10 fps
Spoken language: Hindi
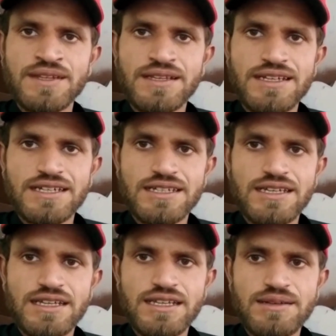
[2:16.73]

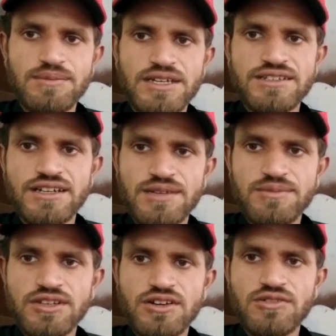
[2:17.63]
लेकिन मैं जहाँ
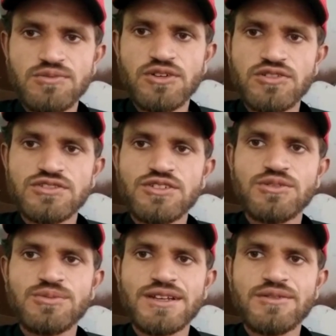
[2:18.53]
भी गया हूँ बहुत से
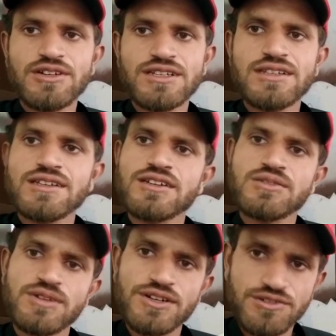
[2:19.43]
लोग मिले हैं वो कहते हैं यार
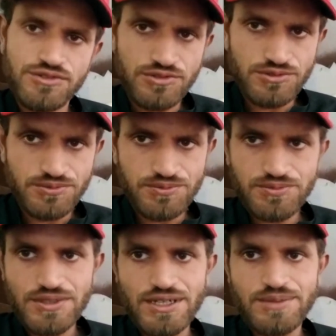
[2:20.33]
दोबारा यूट्यूब
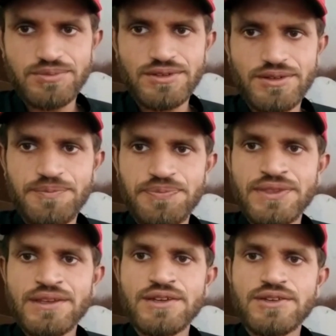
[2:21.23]
आप
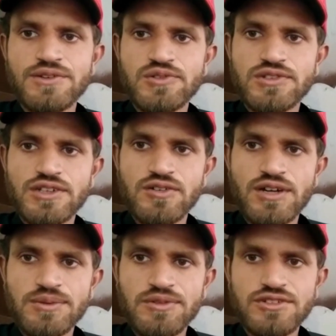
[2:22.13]
यूज़ करो
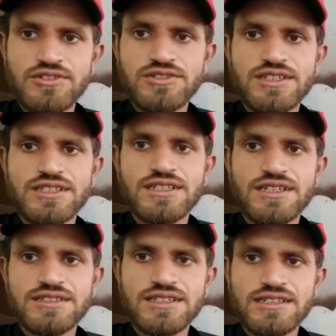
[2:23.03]
आपकी वीडियो देख के
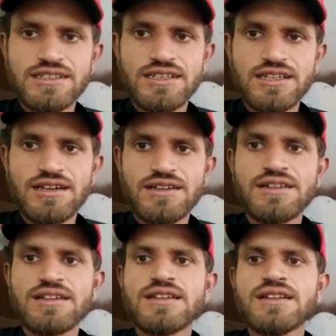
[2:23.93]
अच्छा लगता था
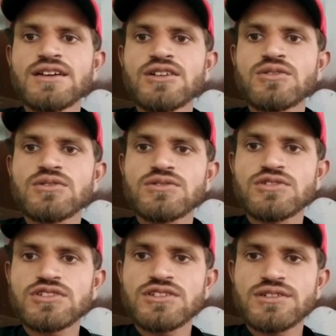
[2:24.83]

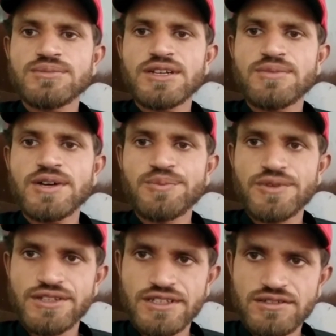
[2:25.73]
कुछ मेरे भाई
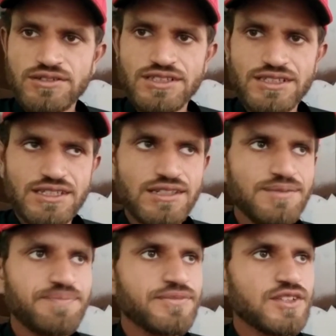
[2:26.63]
प्रदेश होते थे ना
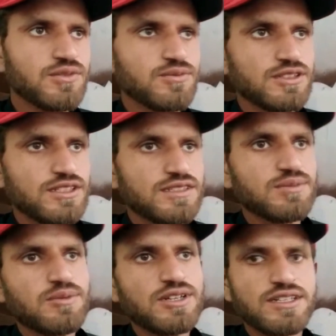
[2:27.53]
जो प्रदेश
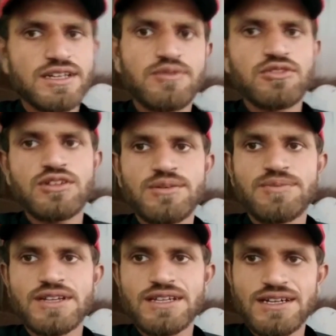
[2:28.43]
में बैठे हैं वो
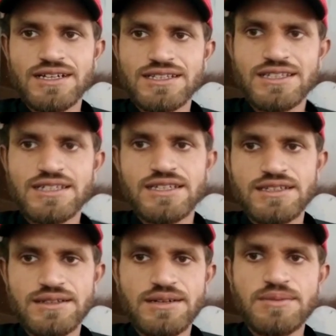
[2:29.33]
अपना इलाका देख के
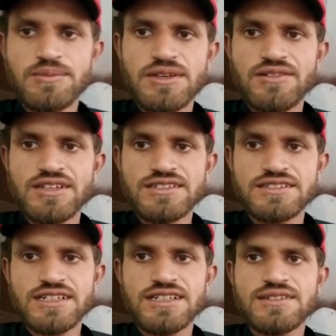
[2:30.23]
या मैं मियाँ वाली
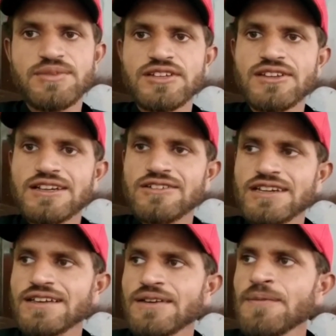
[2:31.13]
ईसा ख्याल से मेरा ताल्लुक है